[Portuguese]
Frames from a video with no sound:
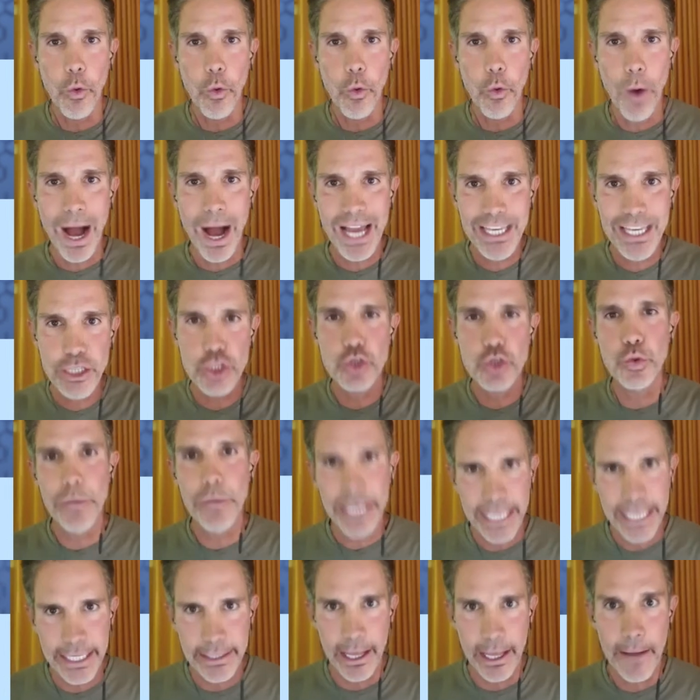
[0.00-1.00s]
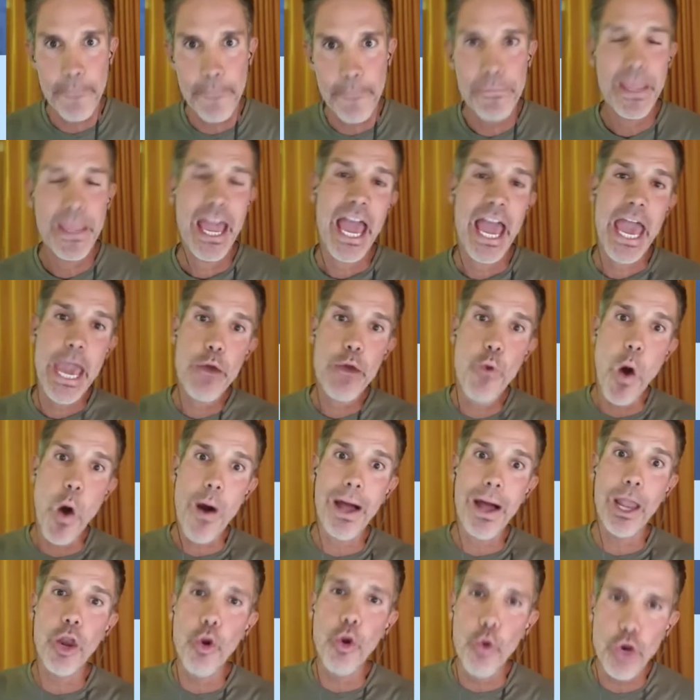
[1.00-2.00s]
a insulina é
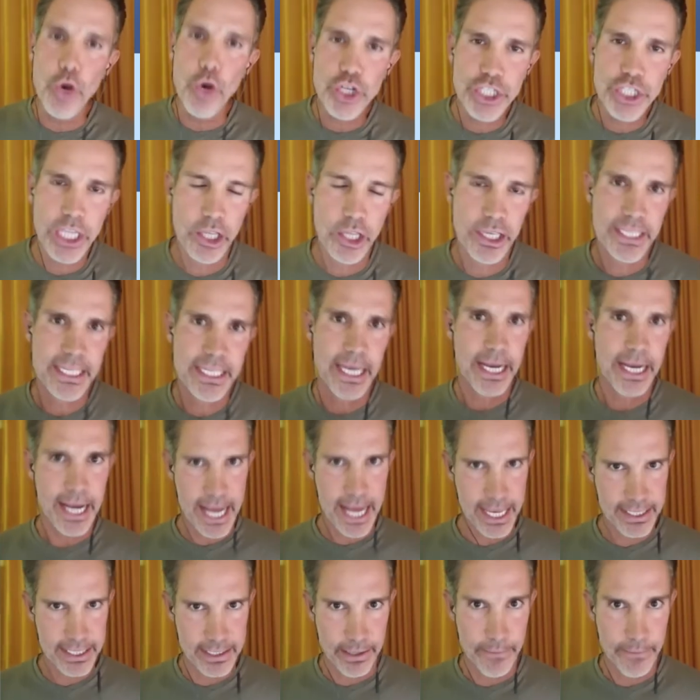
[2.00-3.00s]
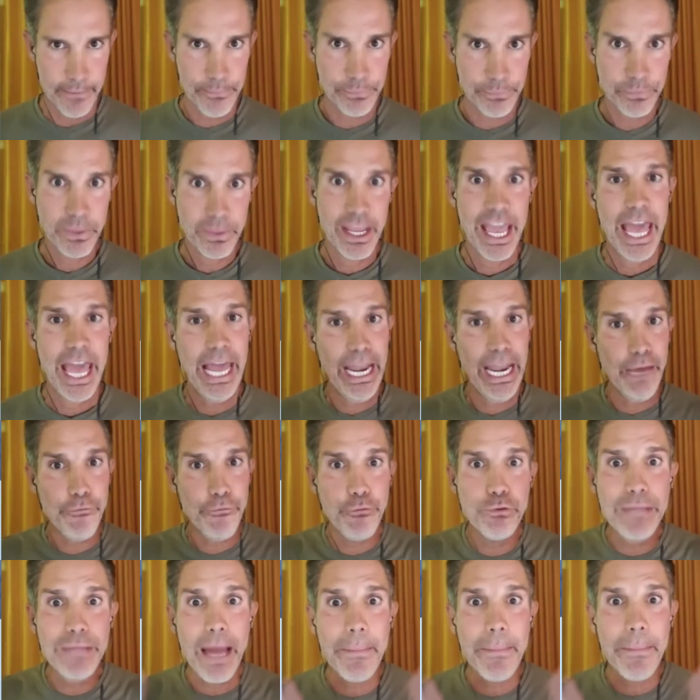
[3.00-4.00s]
igual à luz da nossa casa. Ela é
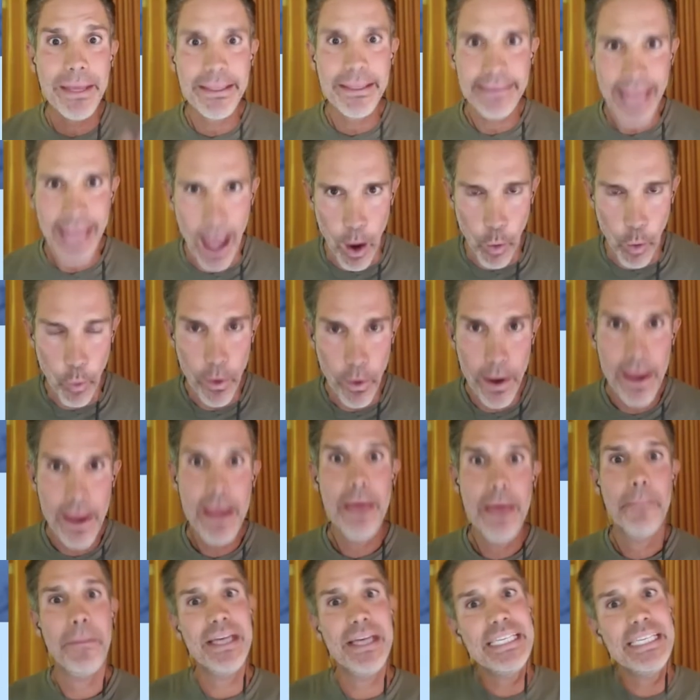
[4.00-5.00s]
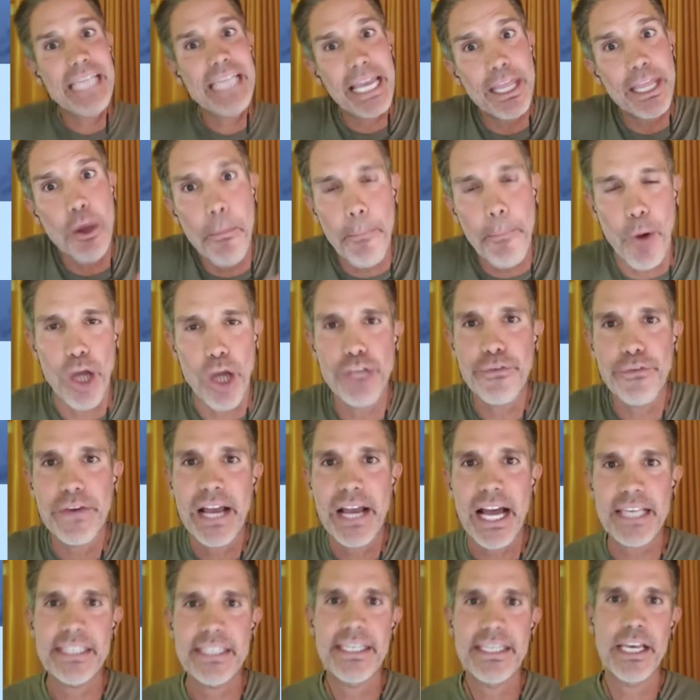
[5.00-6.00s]
fundamental, mas ela não pode
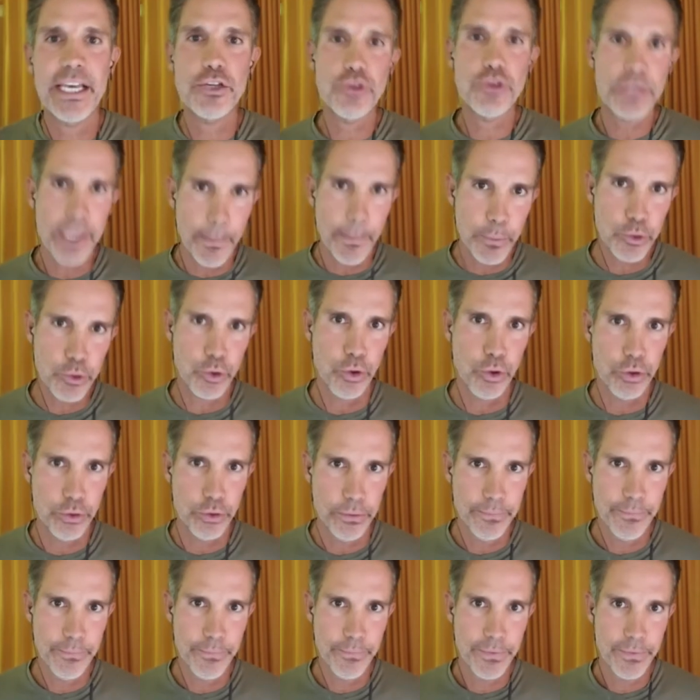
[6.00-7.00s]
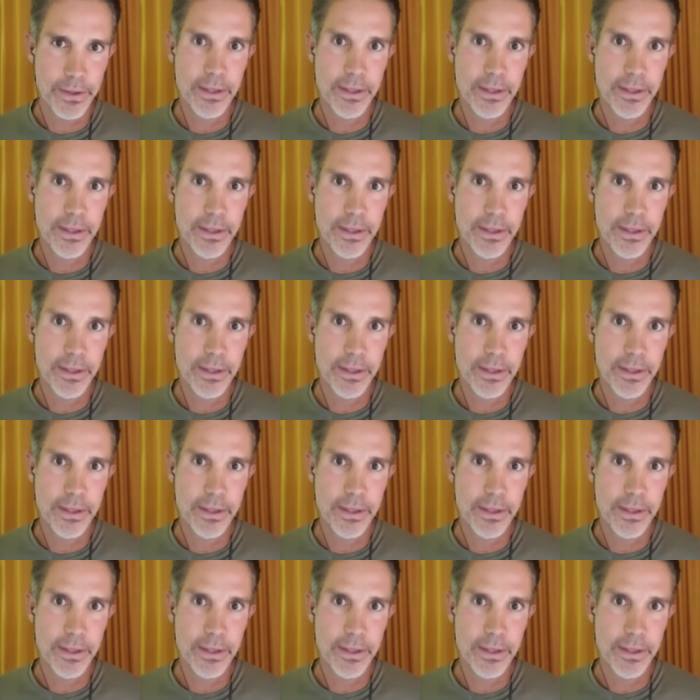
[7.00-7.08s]
ficar acesa o tempo todo.